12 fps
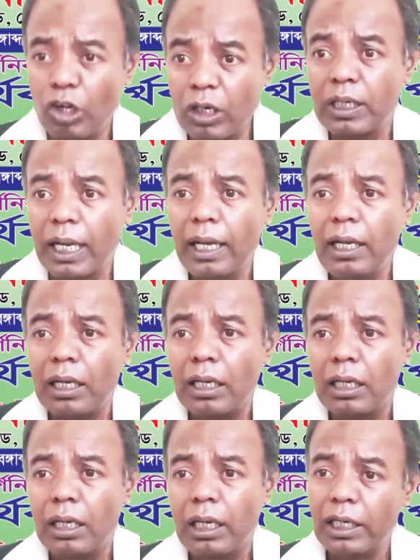জলটা
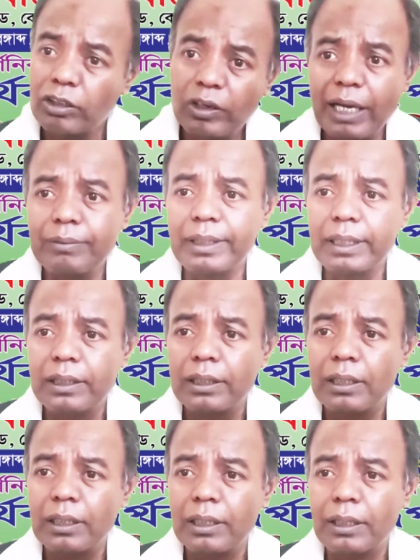এটা তো লাগবেই
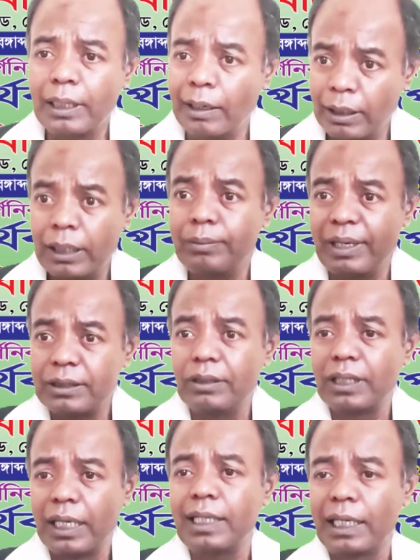না হলে কি বাচ্চা
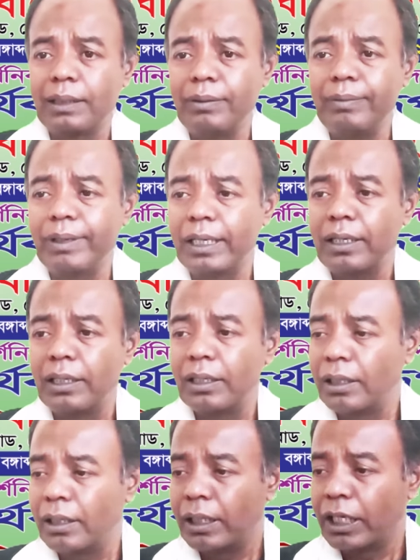জায়গায় থাকতে পারবে
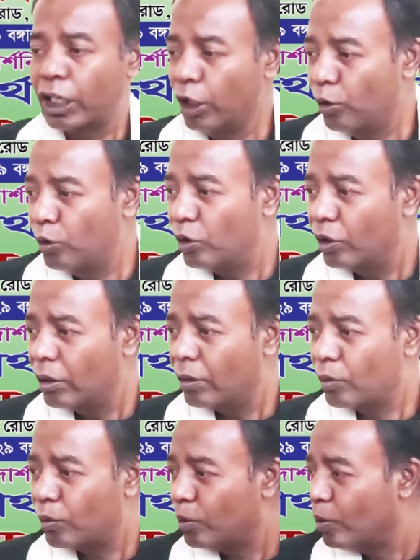কেউ
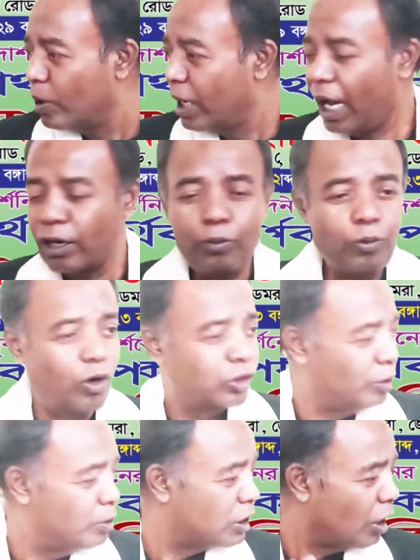কারো
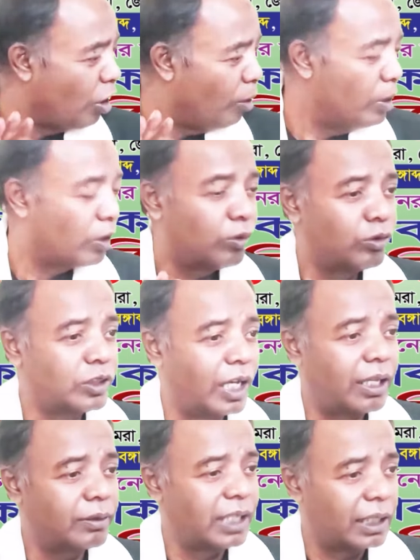বংশ বিস্তার হবে কোনো
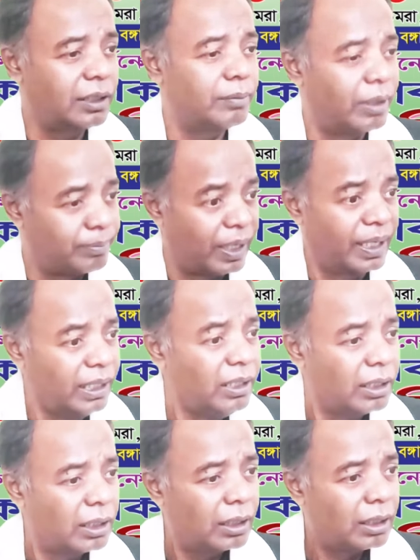জাতির বা প্রাণীর
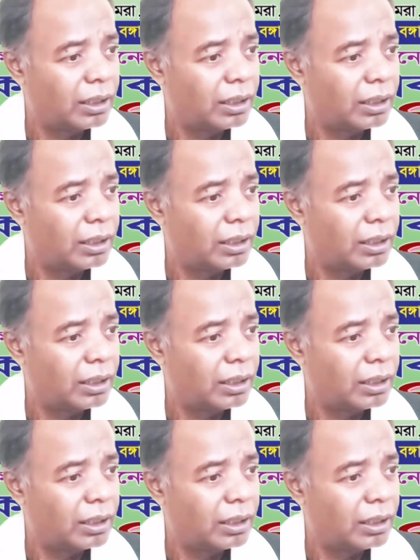